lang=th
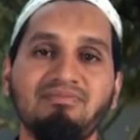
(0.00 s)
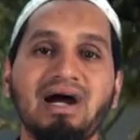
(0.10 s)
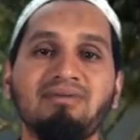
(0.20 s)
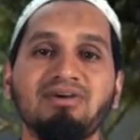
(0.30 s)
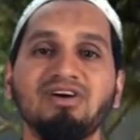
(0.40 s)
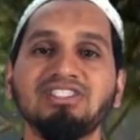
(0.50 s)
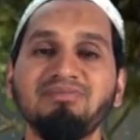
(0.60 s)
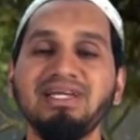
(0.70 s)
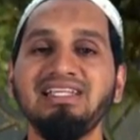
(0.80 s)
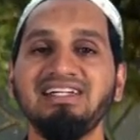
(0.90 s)
บาปเขาก็จะ
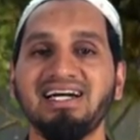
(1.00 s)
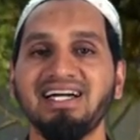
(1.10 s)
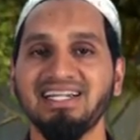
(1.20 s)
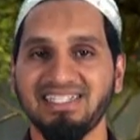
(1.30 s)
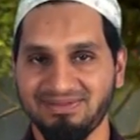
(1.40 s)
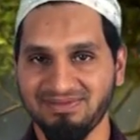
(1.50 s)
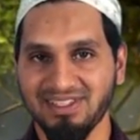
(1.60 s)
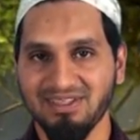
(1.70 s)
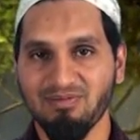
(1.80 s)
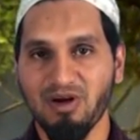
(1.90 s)
ไม่เหลือฮะ
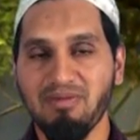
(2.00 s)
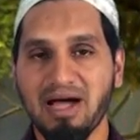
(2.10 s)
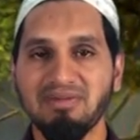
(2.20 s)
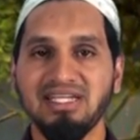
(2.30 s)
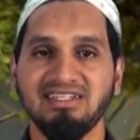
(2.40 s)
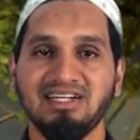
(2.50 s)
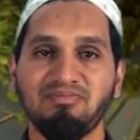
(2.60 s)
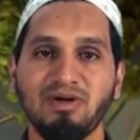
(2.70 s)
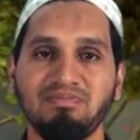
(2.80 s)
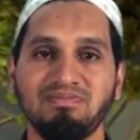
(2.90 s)
พอบาปไม่เหลือ
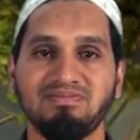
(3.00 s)
ปุ๊บ